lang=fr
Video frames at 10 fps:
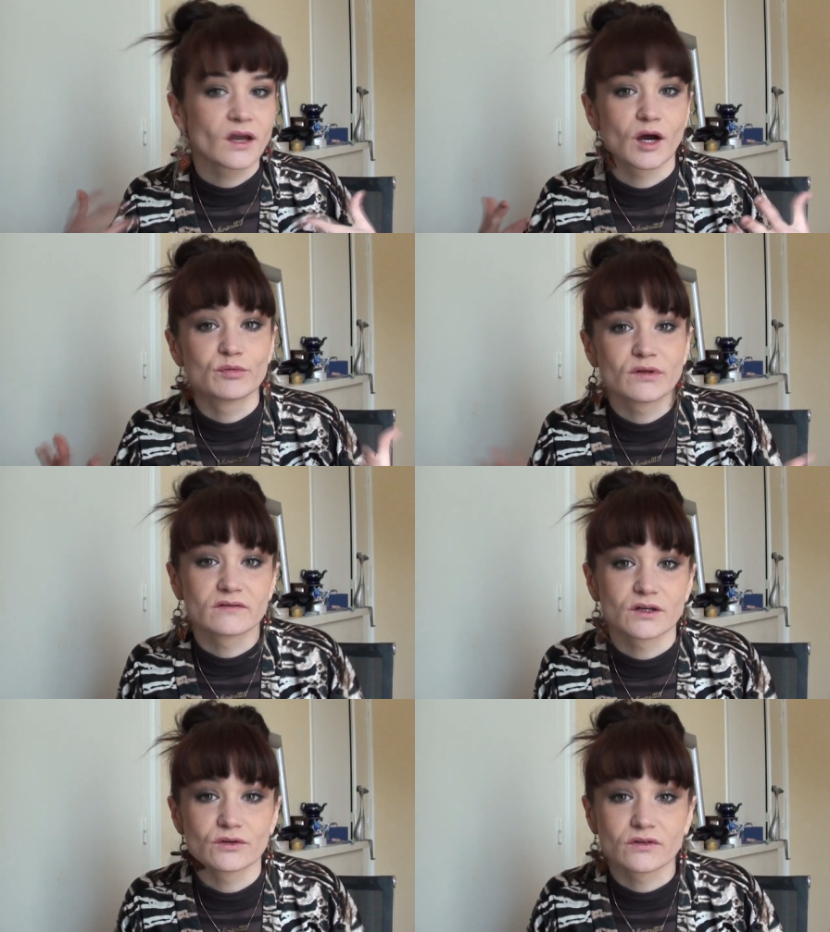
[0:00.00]
à plus
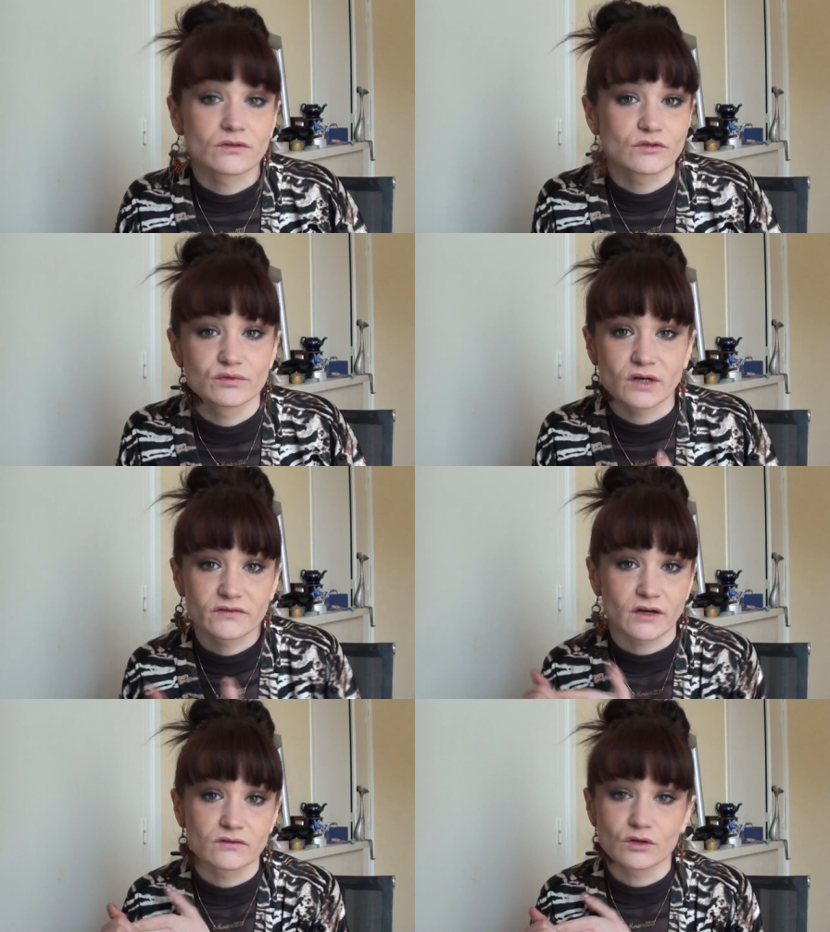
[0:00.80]
avoir le temps de pouvoir
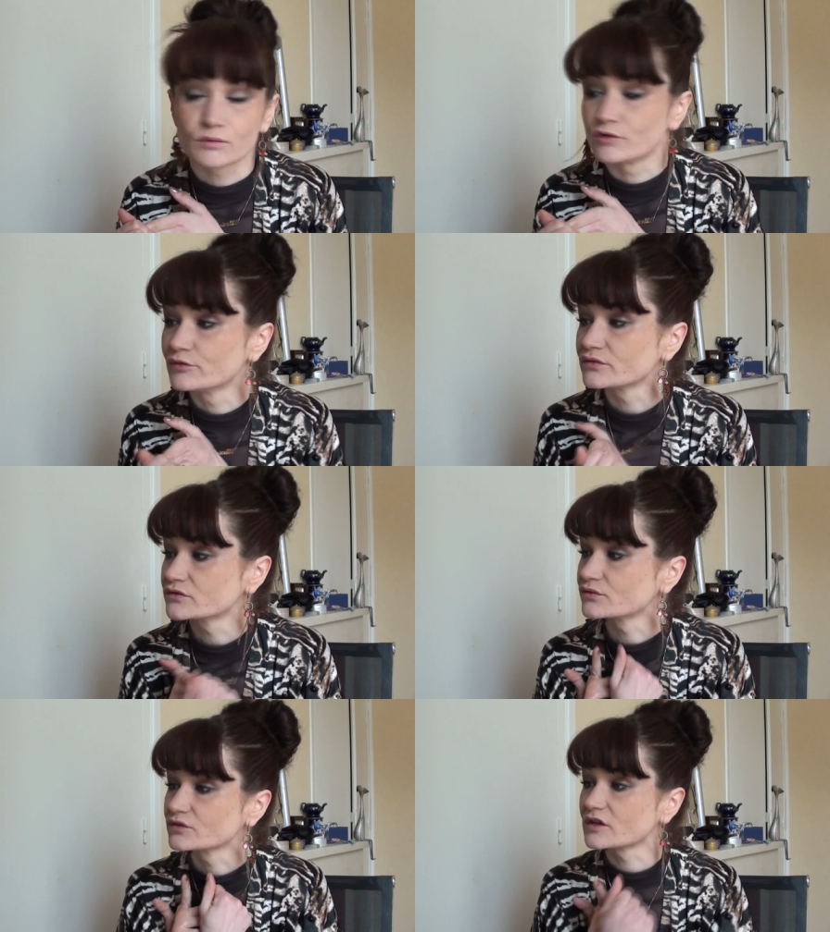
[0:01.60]
faire vos commandes pour vous,
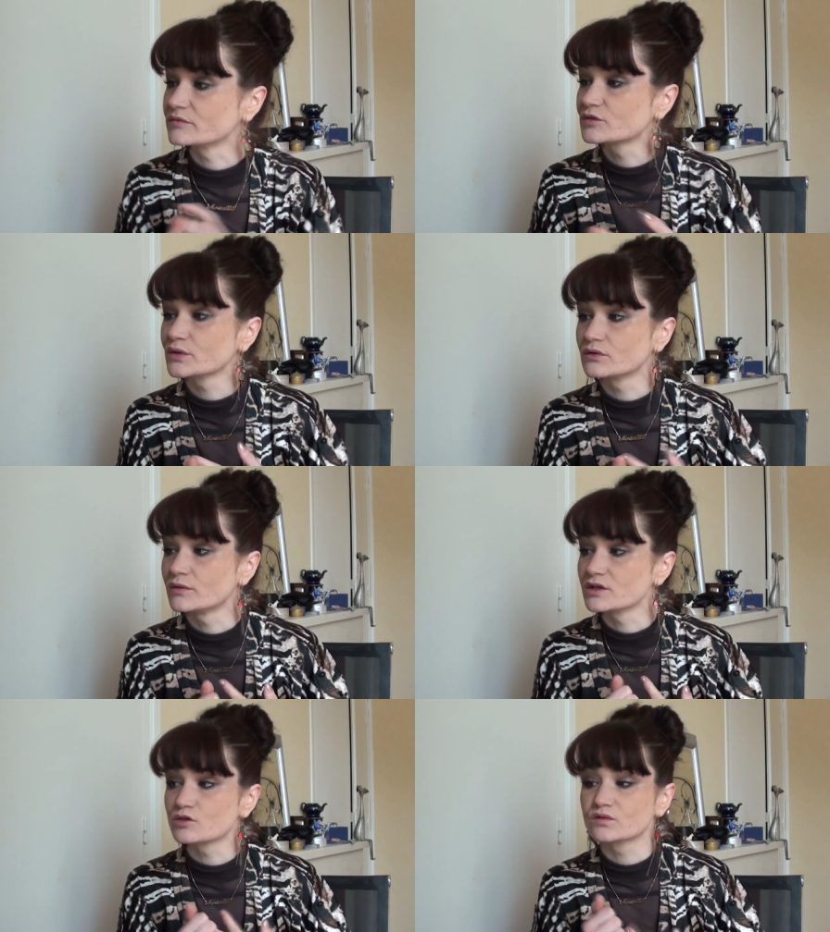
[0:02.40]
donc c'est un petit peu
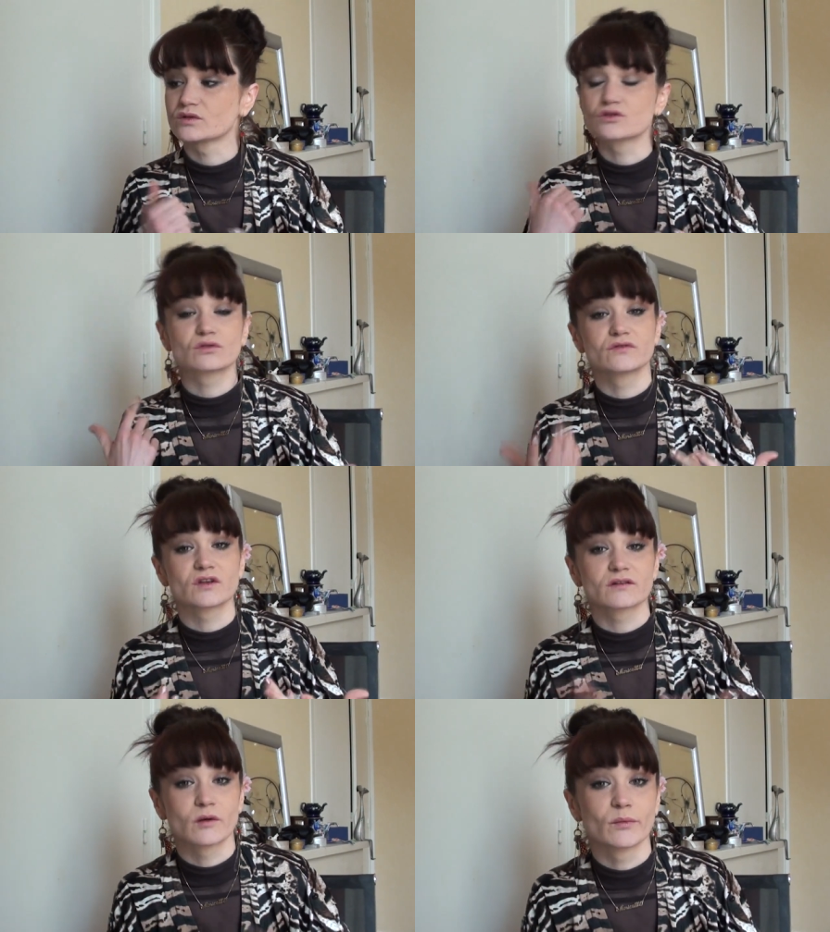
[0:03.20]
dommage et puis je trouve
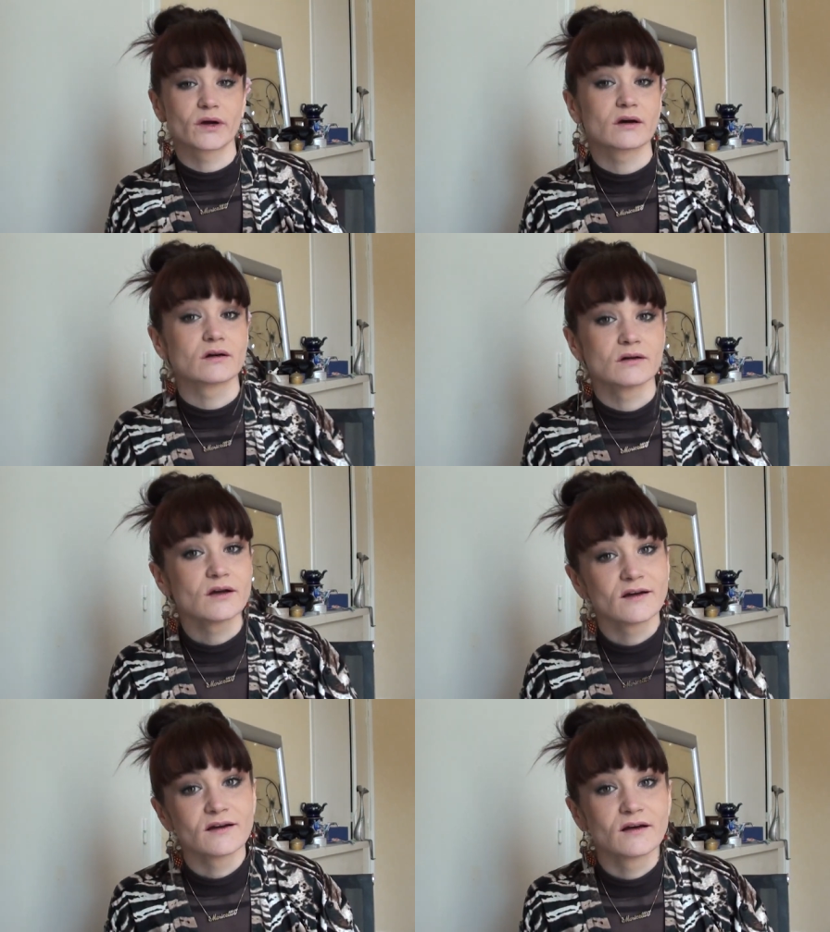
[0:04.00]
ça sympa
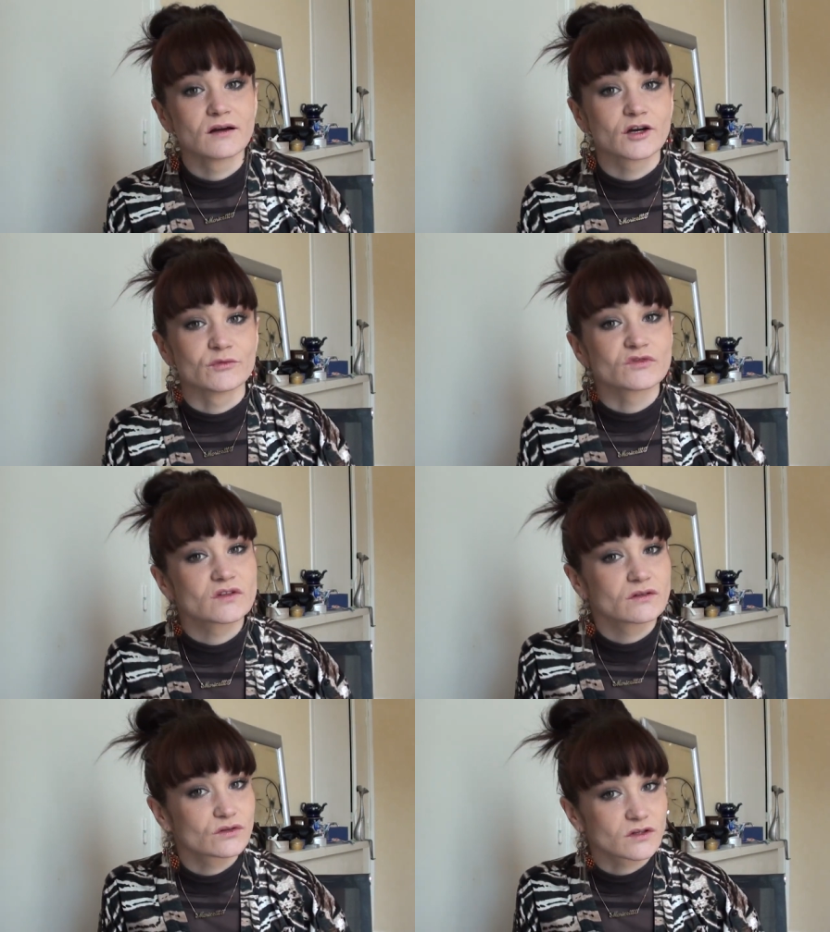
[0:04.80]
comme
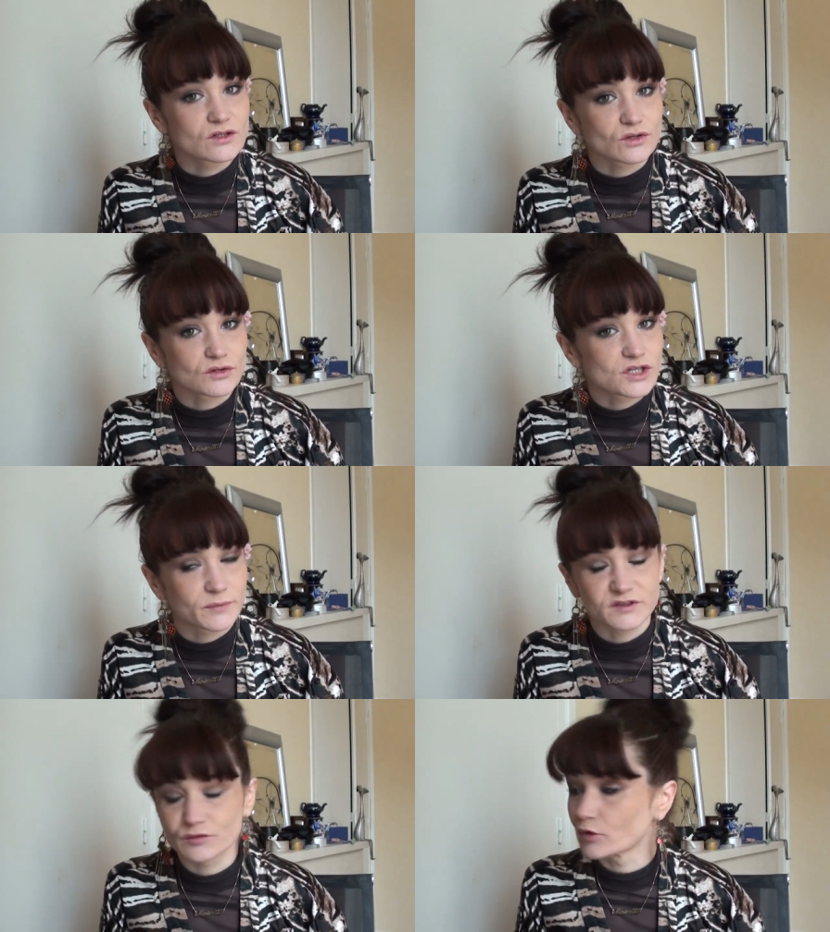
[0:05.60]
vidéo, ça change un
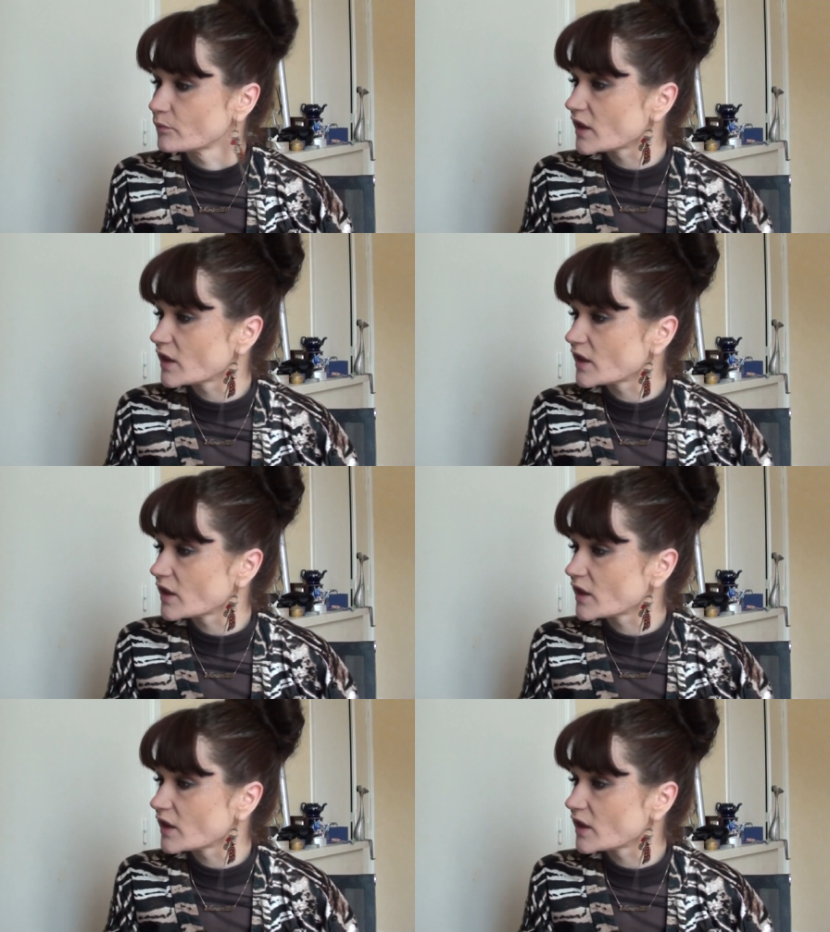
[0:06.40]
petit peu.